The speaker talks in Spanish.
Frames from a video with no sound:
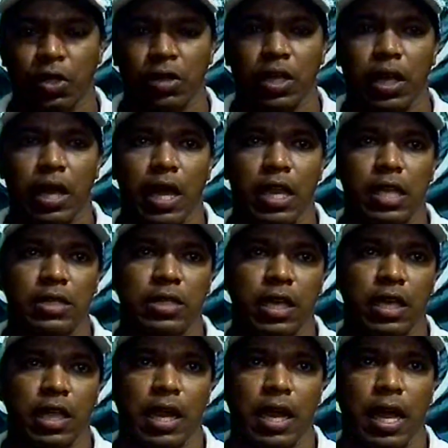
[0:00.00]
donde ahí
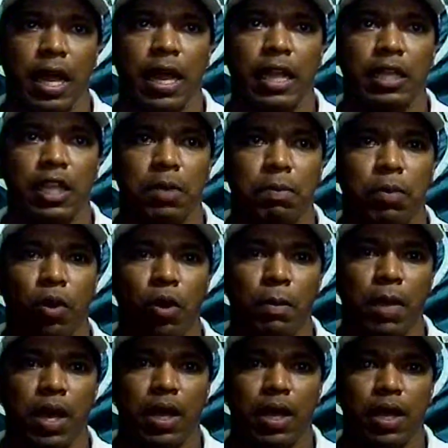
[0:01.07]
se dará el
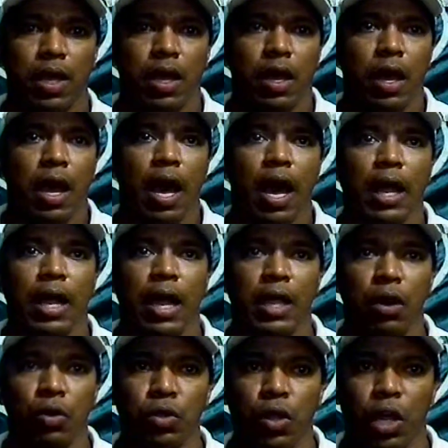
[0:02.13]
diploma a
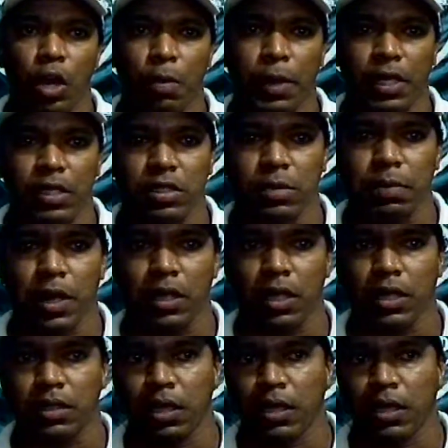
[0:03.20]
cada uno de los participantes.